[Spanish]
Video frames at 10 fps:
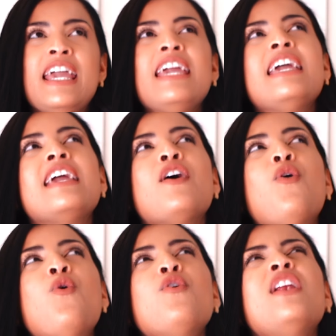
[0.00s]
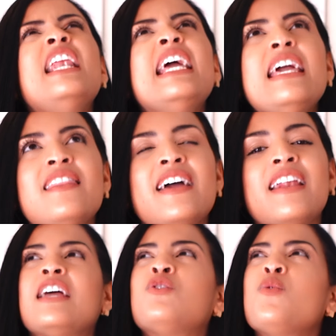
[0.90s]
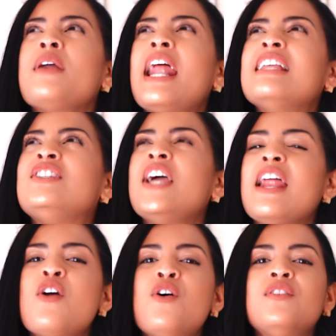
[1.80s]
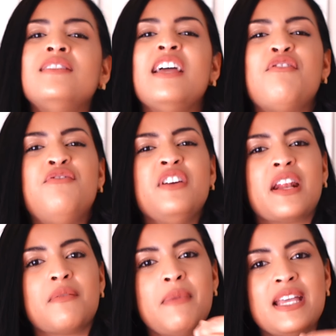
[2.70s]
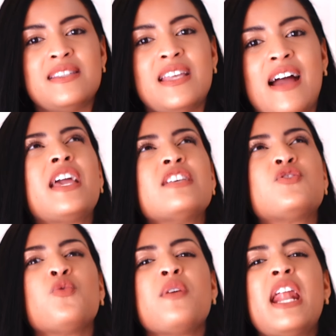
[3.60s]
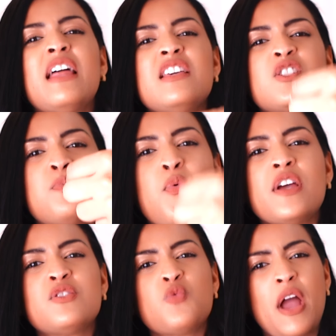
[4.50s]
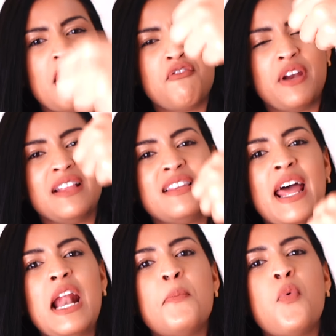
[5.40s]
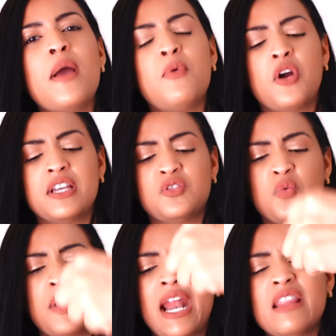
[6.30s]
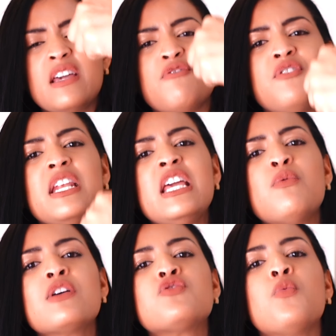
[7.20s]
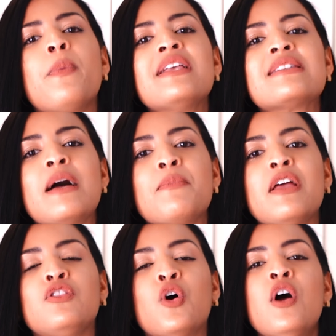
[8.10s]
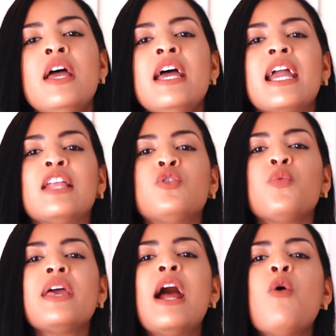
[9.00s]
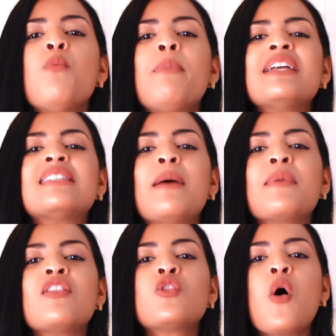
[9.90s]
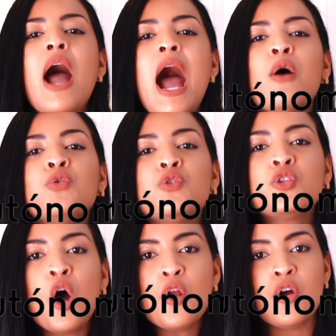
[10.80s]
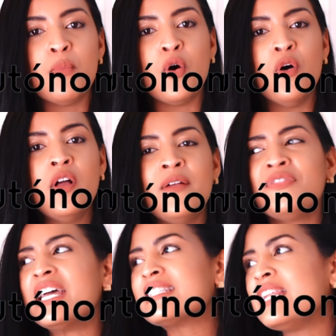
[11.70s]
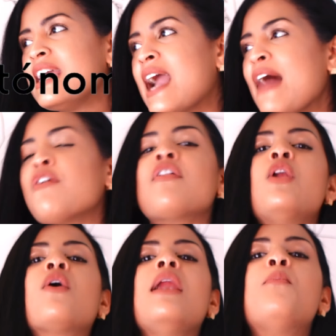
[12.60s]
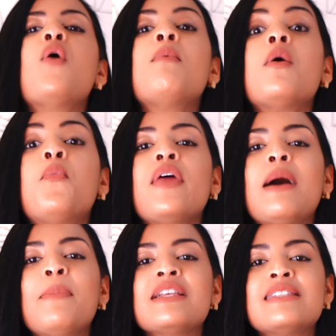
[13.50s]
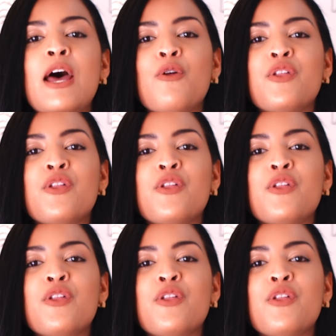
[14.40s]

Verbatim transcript: Y un líder que estuviera lleno de firmeza, que estuviera dispuesto a enfrentar al pueblo, que estuviera definido en su pensamiento, que tuviera un pensamiento autónomo, desligado de lo que el pueblo pueda pensar o